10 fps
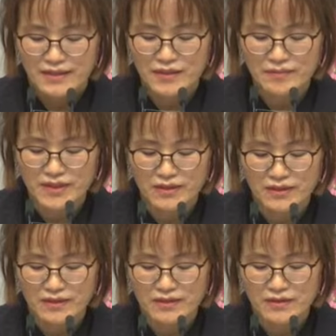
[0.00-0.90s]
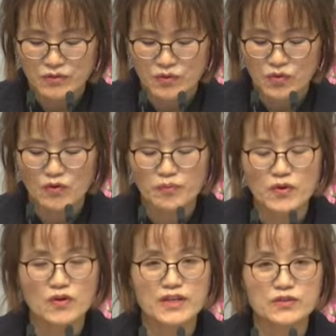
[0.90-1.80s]
그러면 서로
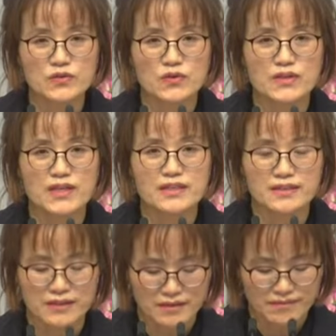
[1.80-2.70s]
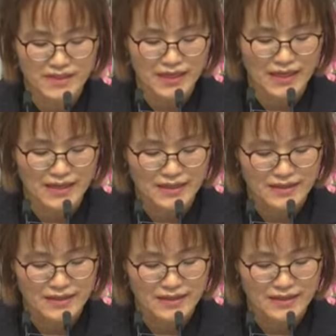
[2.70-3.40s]
필요할 수도 있다는 것입니다.